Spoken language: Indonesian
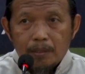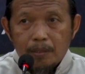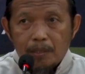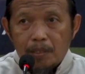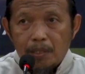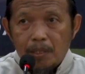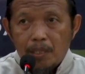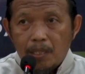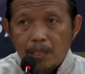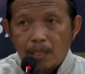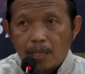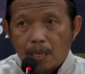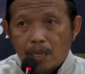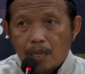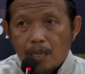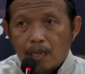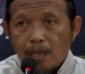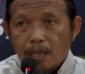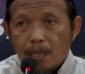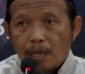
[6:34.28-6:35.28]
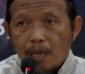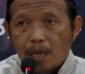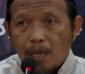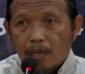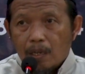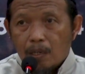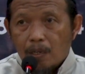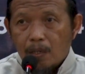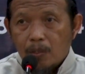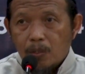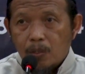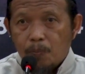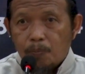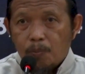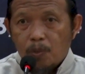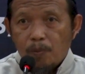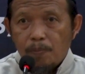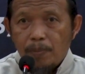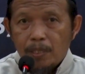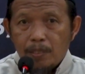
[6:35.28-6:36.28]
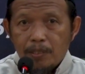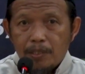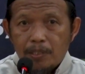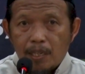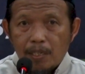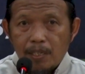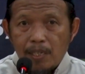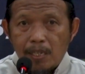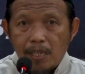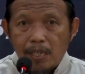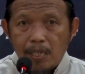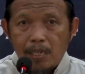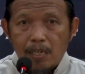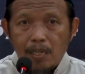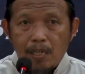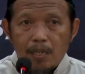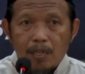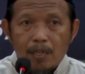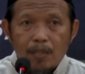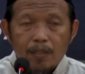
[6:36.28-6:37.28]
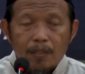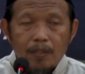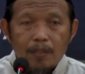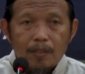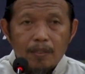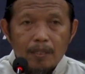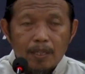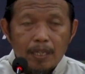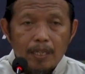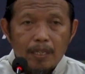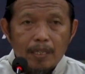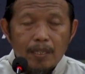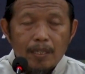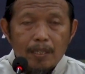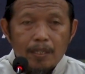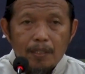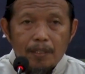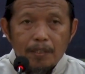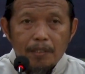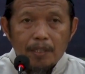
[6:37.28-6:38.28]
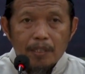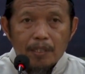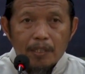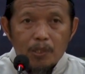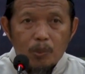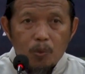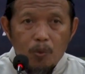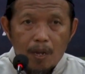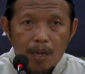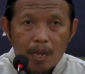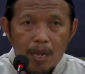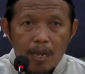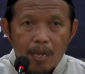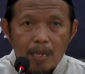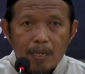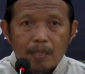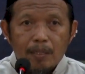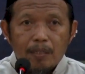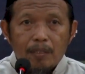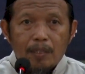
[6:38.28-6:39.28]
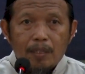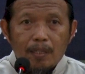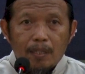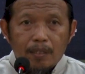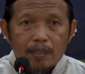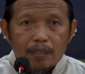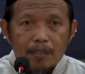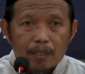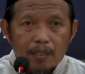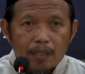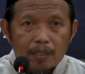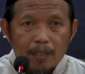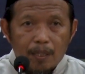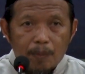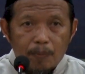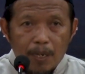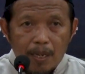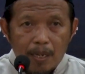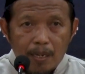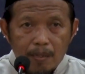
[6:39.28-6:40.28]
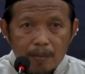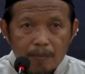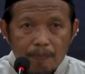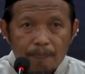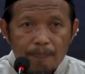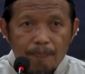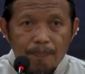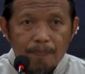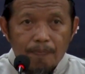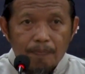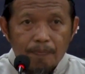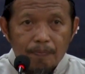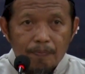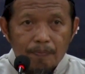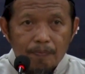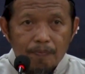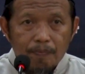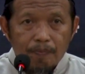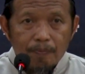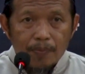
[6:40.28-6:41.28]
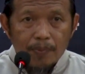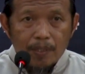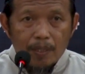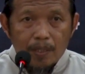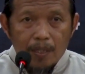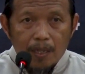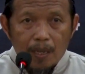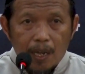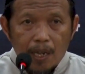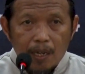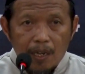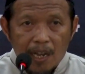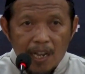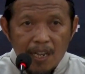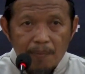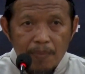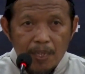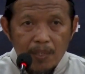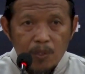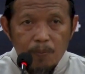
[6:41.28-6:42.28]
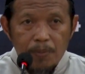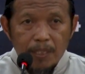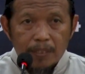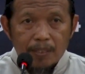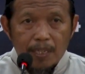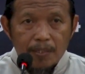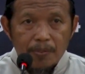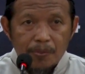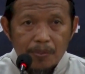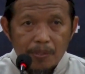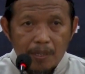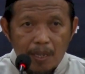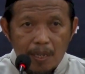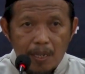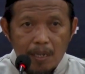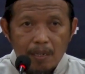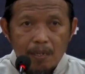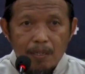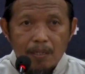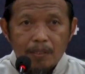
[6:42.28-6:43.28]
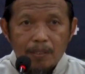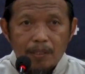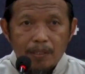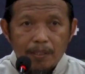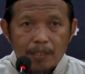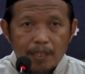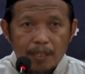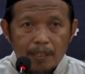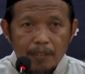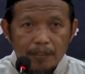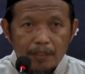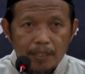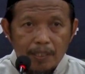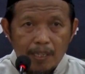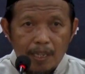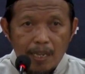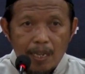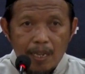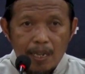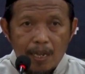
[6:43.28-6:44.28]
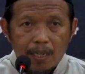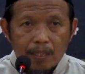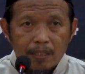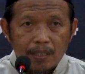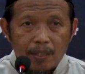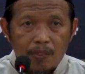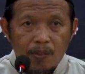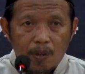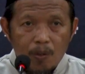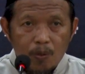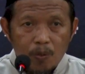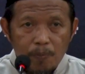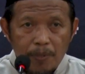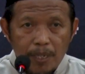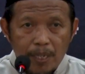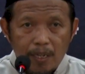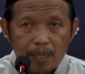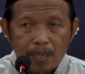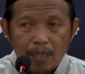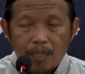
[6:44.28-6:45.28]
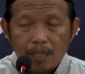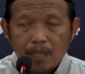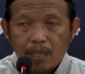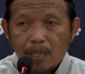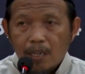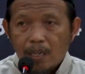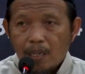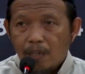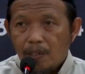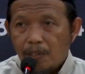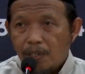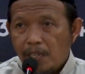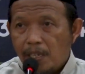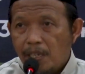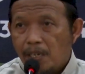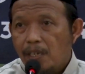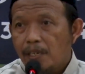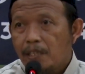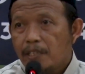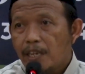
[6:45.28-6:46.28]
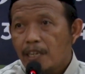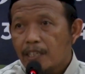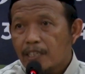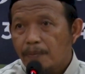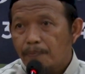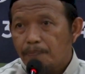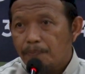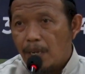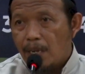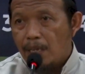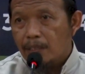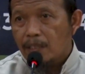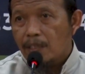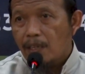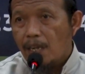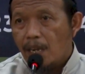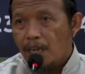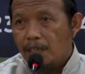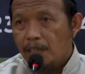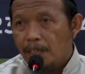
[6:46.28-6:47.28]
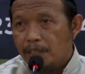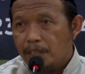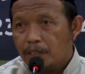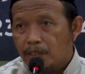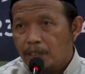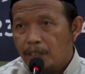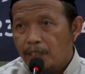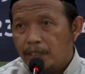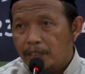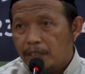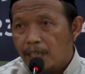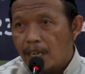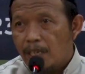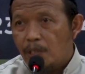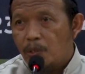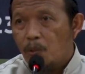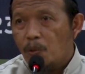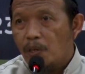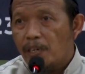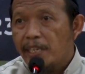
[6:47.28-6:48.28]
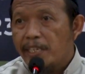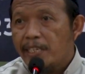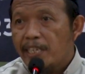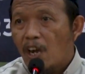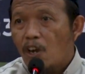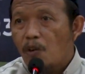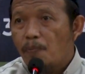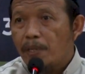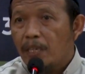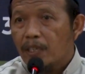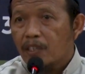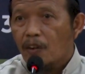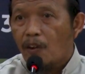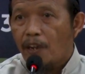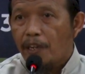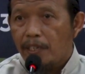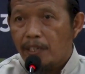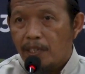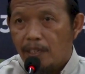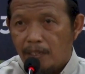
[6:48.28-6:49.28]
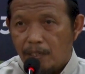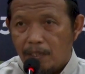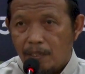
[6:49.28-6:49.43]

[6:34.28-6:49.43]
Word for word: Jadi al khawfu bil jalil ya. yang kedua apa al amalu bit tanzil yang ketiga ar ridau bil qalil yang keempat al istidadu li yaumir rahil